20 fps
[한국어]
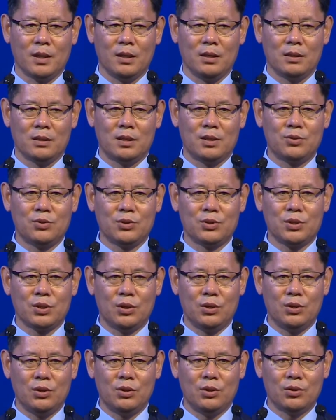
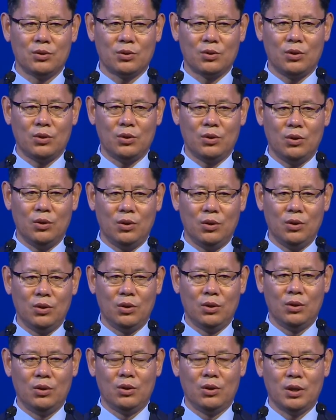기술적으로
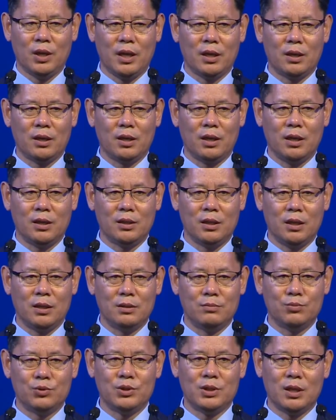해결해야 되는
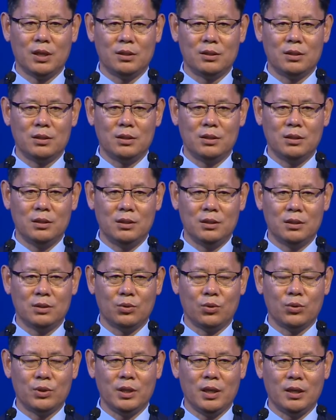문제들을
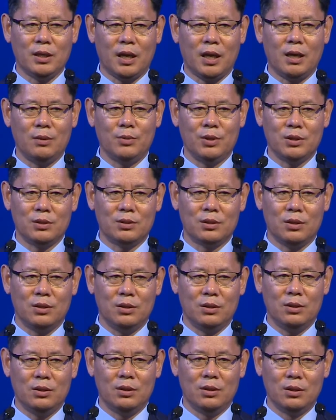논의해
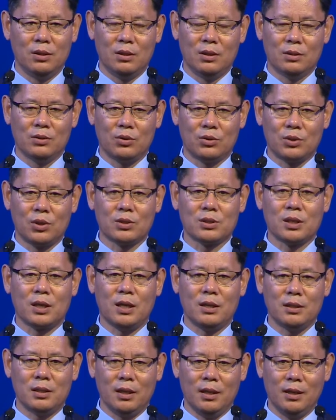나가면서 또
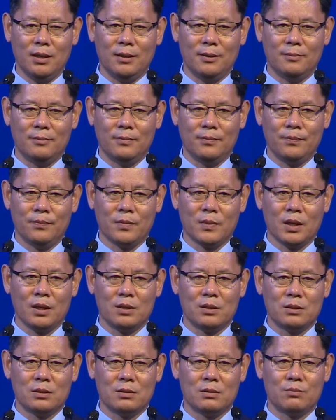적절한 때
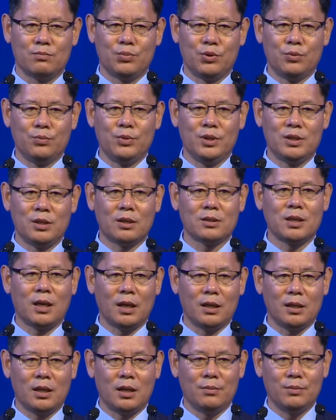북미
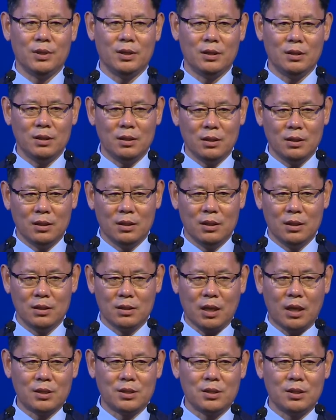정상회담이
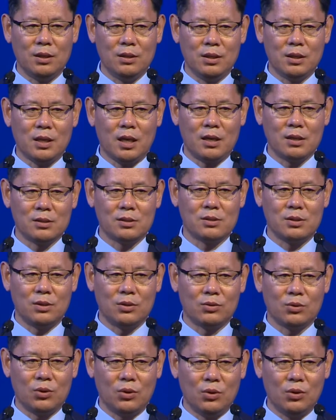다시 열릴
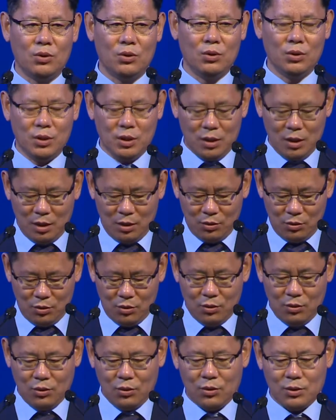가능성도 있다고
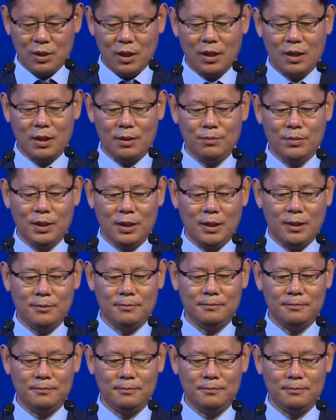어, 생각합니다.